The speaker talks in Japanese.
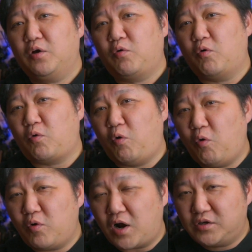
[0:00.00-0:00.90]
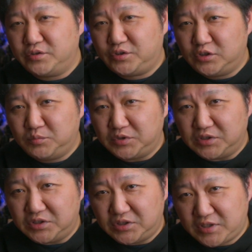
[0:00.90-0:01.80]
こう、光学ズーム
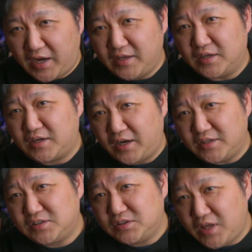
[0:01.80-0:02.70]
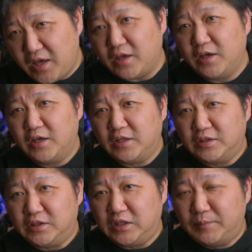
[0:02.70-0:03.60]
に近い画質で
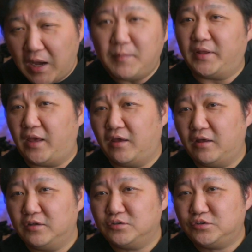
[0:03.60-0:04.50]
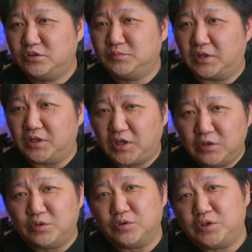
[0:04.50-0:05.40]
2倍までズームができ
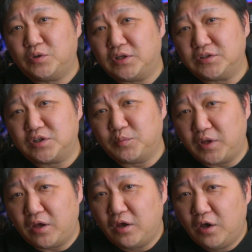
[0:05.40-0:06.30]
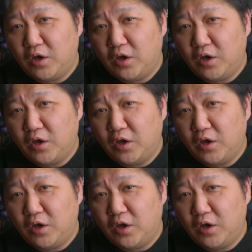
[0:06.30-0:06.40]
るという機能なんですけどもね、